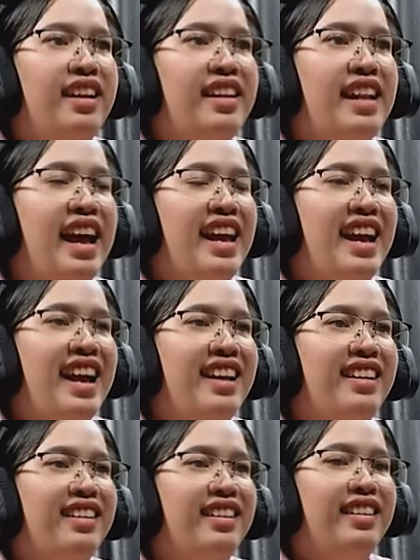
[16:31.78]
อะไรอะ
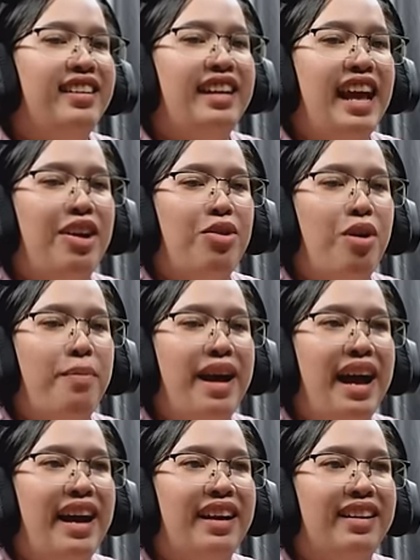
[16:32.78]
น่ากลัว
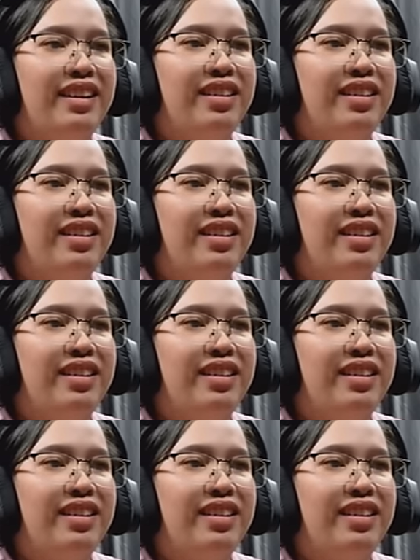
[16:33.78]
มาก